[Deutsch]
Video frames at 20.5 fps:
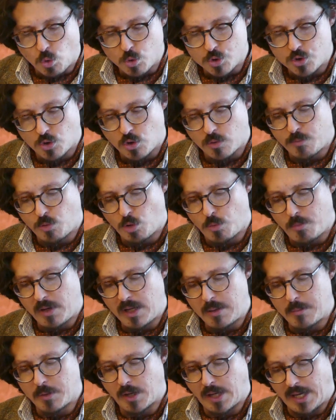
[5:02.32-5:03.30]
größeren
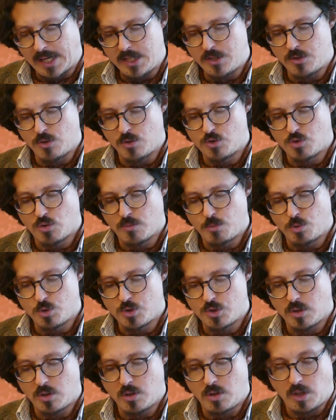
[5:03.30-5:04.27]
Problemen rechnen zu
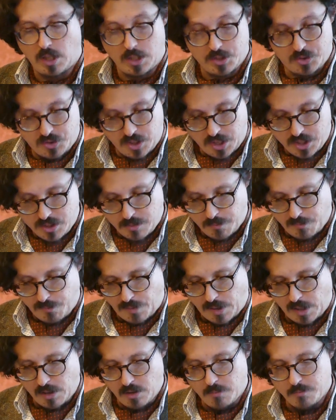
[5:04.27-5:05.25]
müssen, als dies im
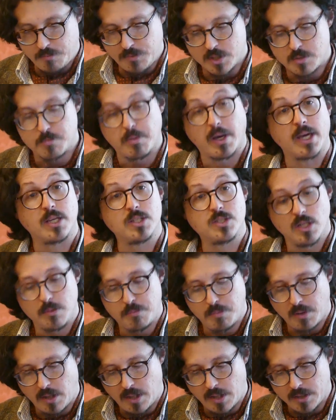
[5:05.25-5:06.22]
Falle des
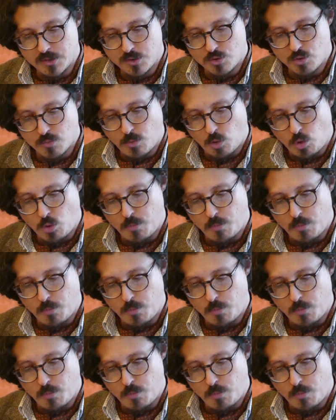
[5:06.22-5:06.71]
Brexit bereits zu